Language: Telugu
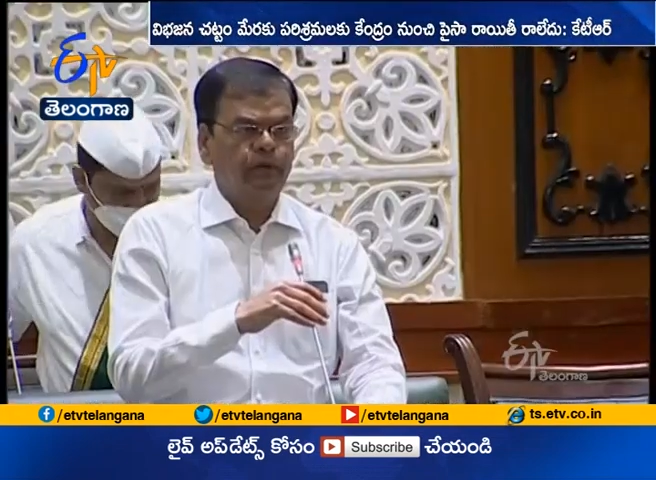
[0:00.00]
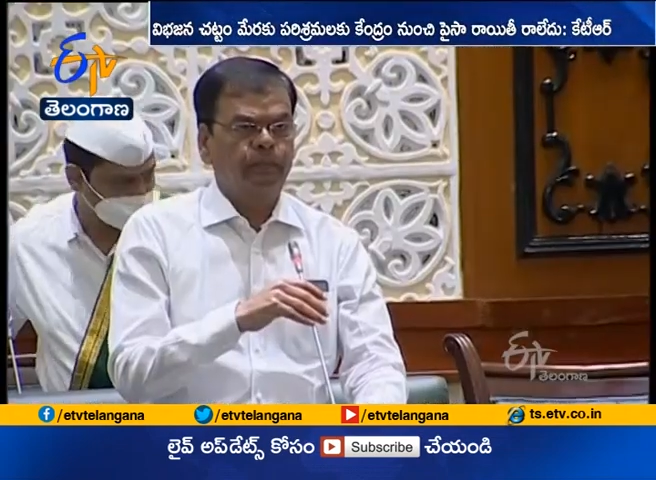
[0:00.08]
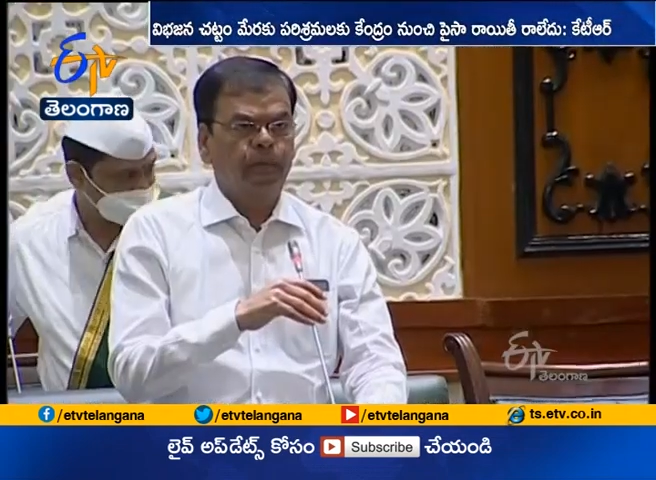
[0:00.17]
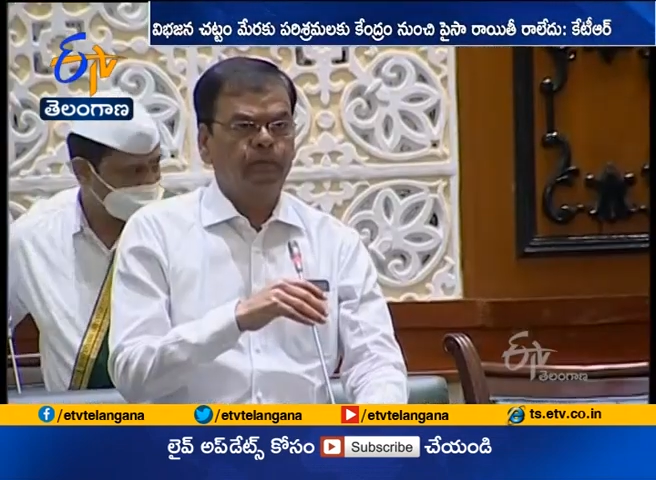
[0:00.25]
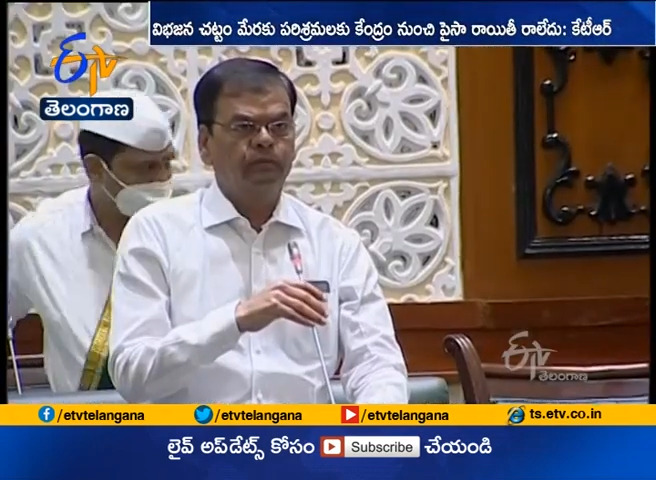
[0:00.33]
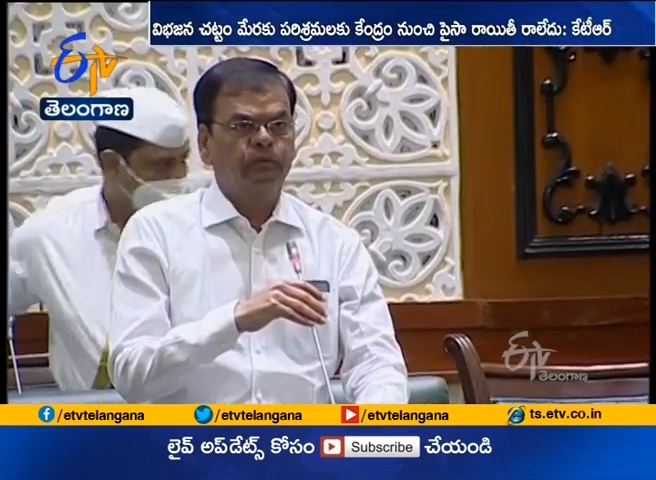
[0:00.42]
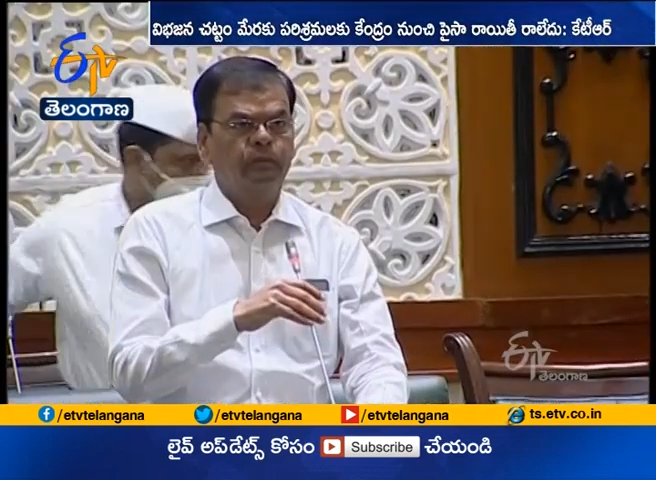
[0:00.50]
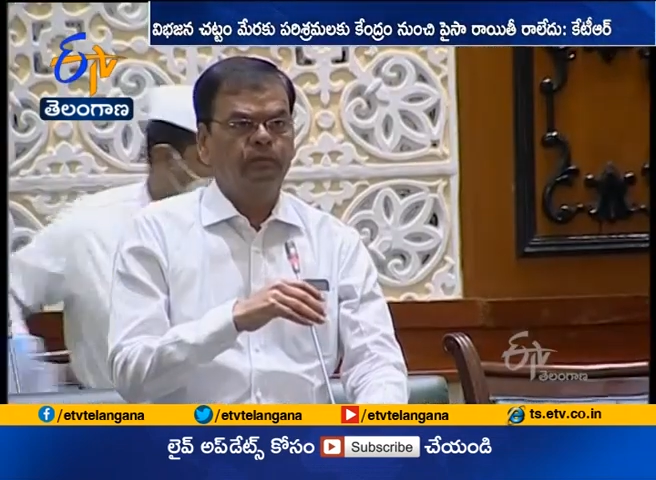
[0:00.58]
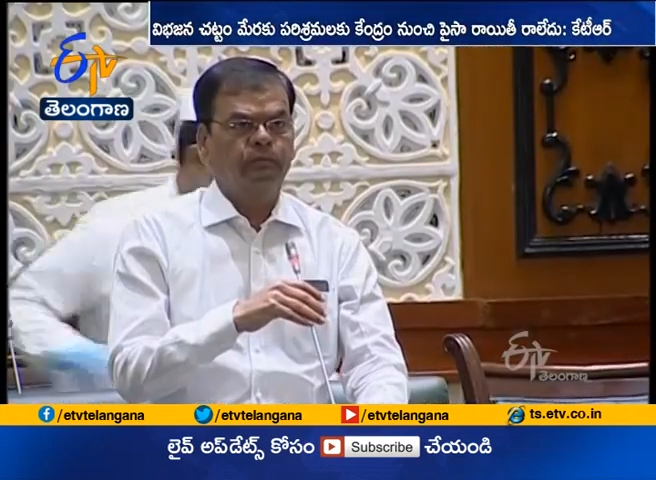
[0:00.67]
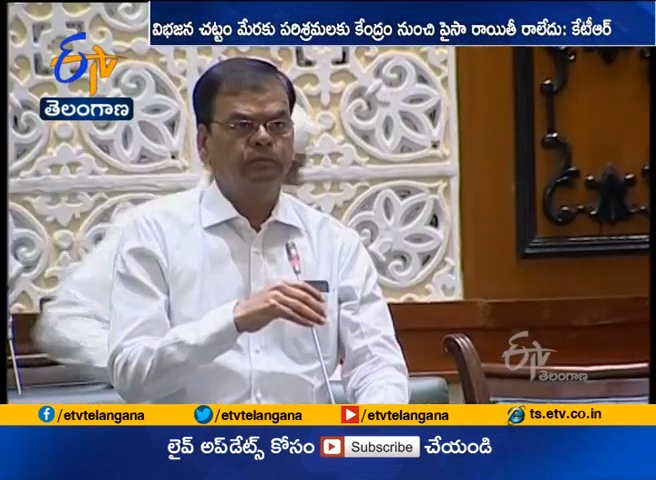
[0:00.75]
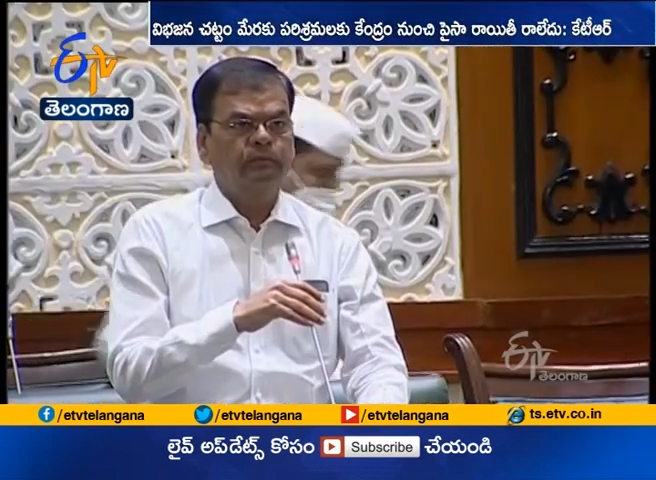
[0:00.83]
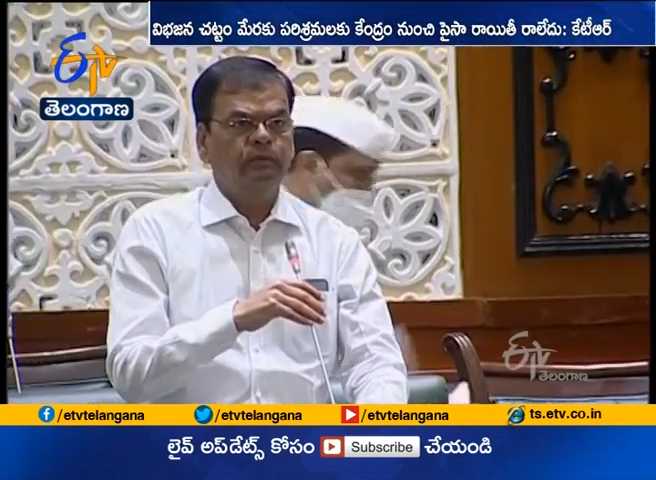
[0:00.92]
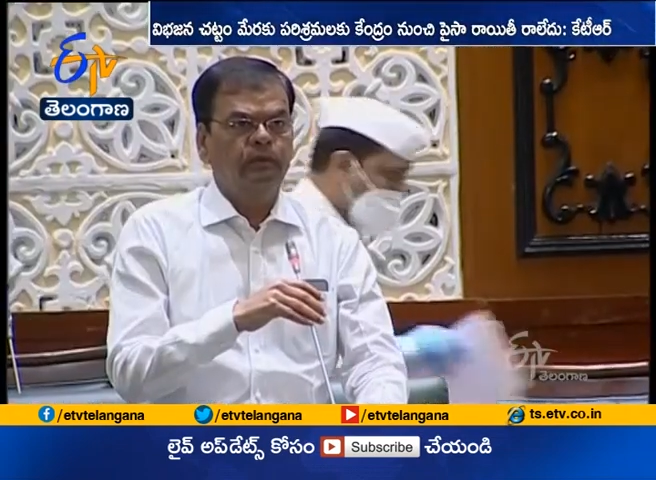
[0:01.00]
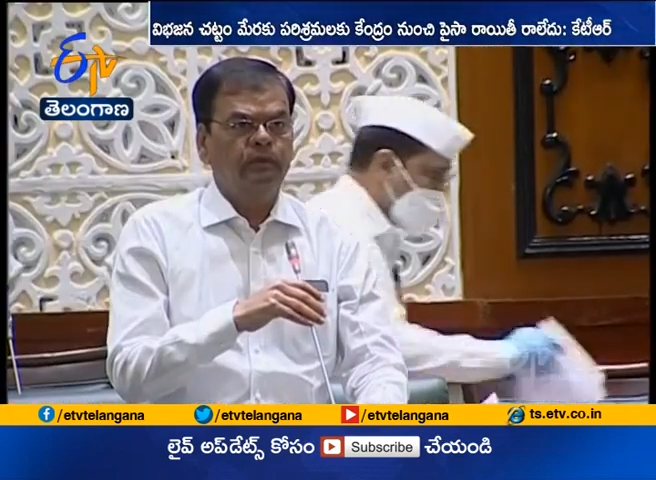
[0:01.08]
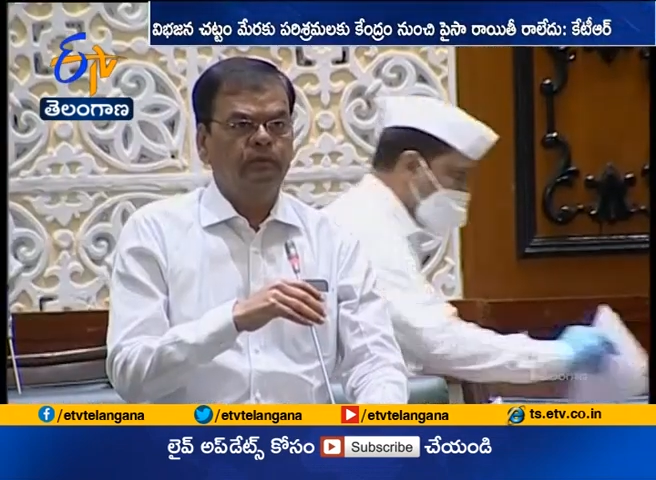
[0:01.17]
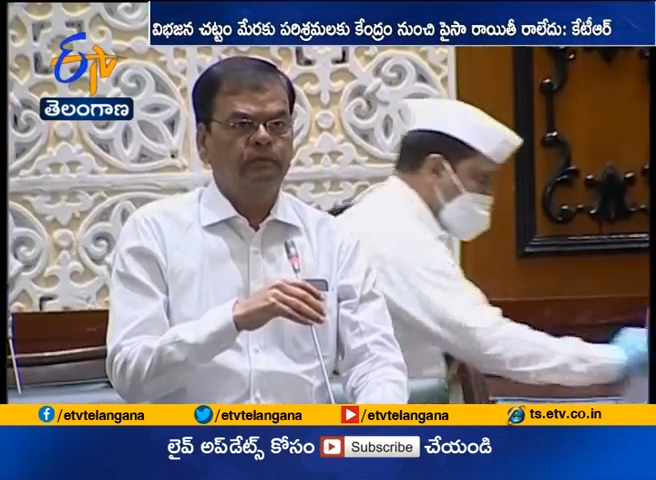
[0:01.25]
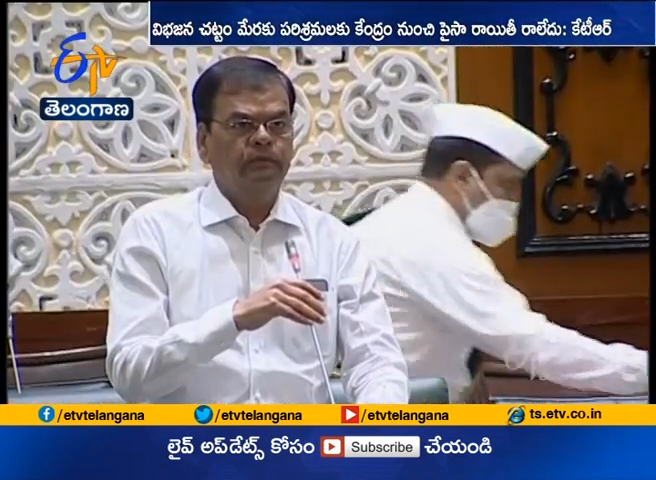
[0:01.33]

ప్యాకేజీ వల్ల రాష్ట్రానికి